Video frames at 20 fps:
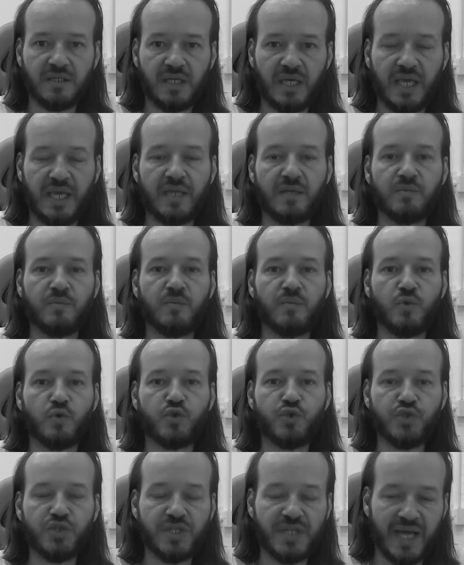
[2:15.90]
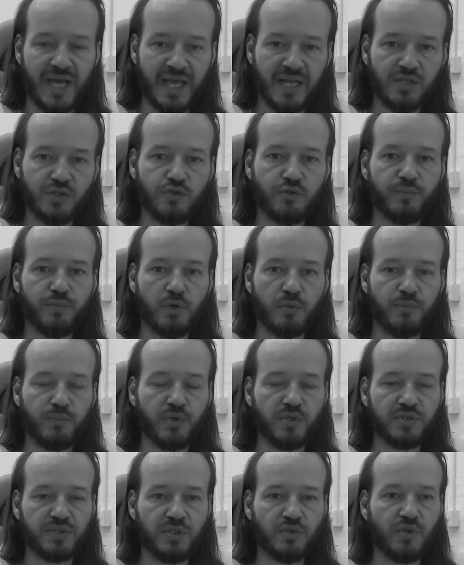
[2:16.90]
en buscar su
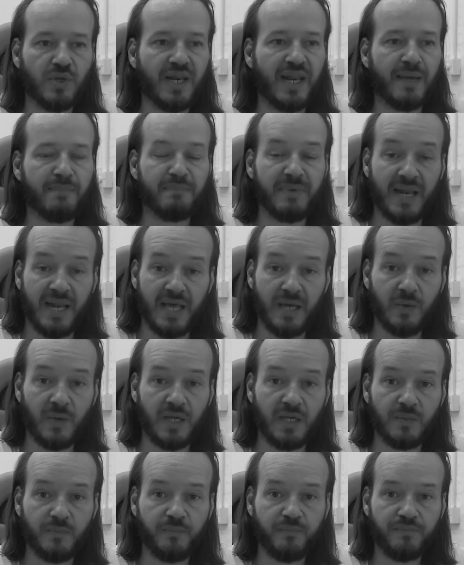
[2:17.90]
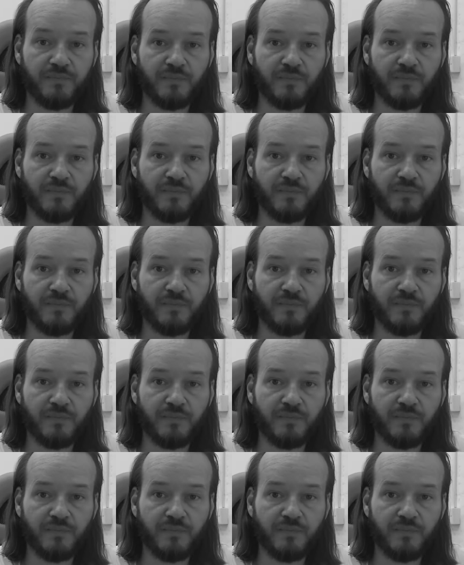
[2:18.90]
propósito en la palabra,